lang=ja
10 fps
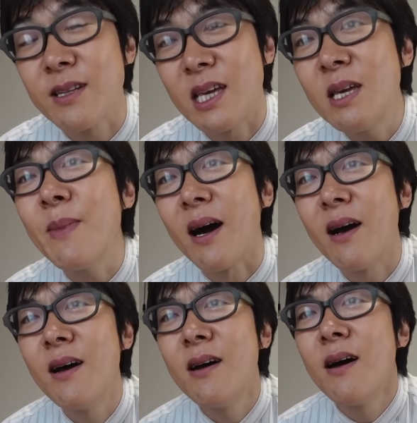だって
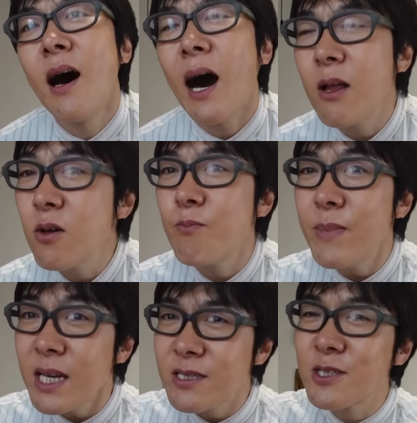今
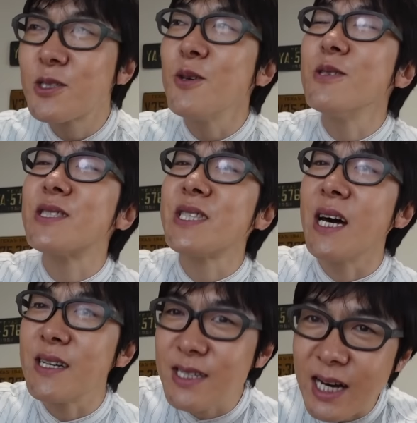みっちょん
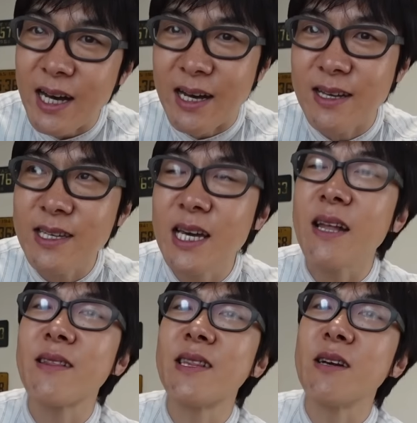さんが
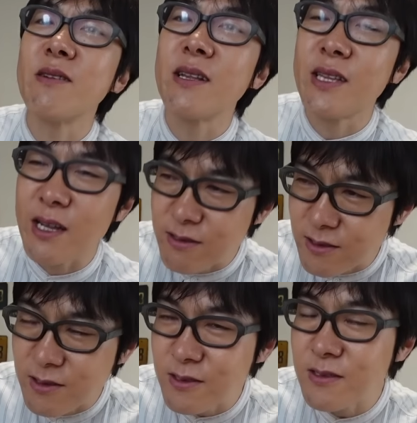やってくれて
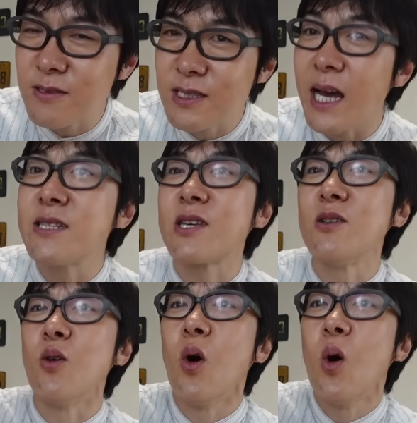る大好き
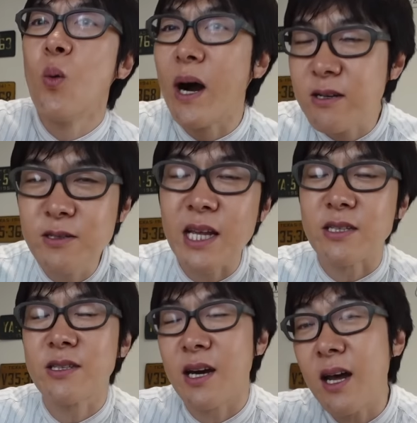の枠
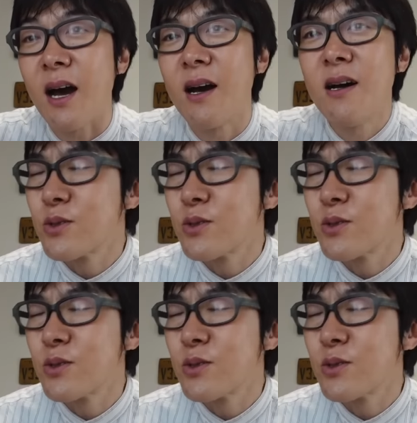ですから、